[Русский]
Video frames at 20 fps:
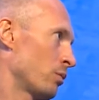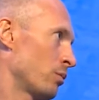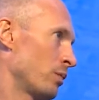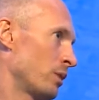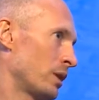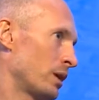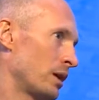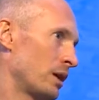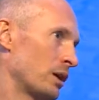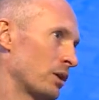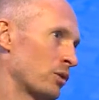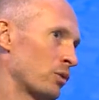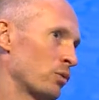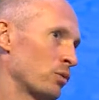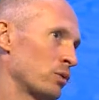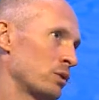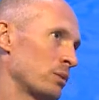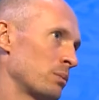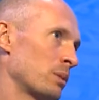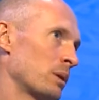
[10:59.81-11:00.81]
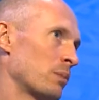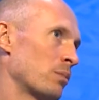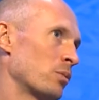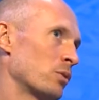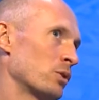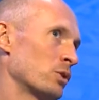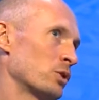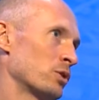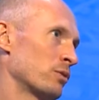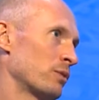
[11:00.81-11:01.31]
он бегает, но у тебя
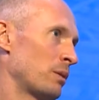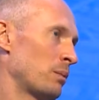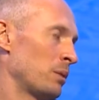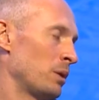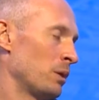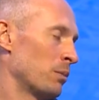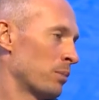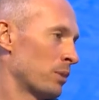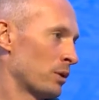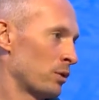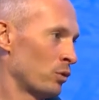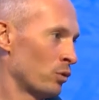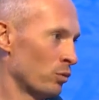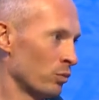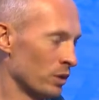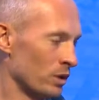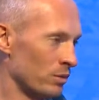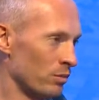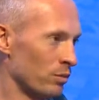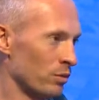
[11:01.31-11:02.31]
больше времени подумать,